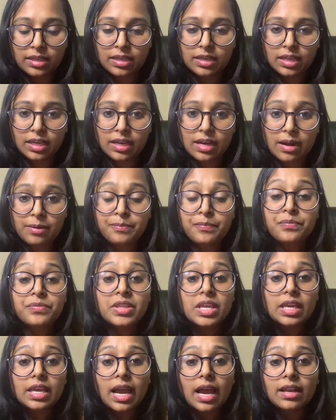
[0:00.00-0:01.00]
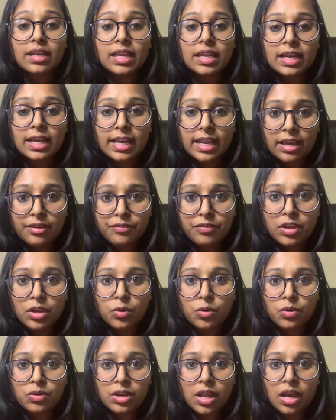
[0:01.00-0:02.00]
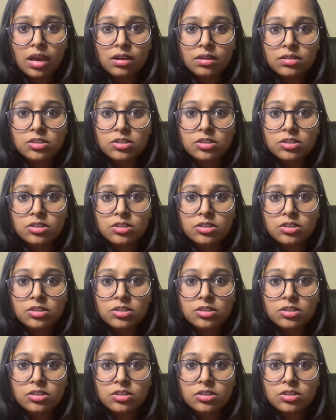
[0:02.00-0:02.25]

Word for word: करेगा यानी लेवी होना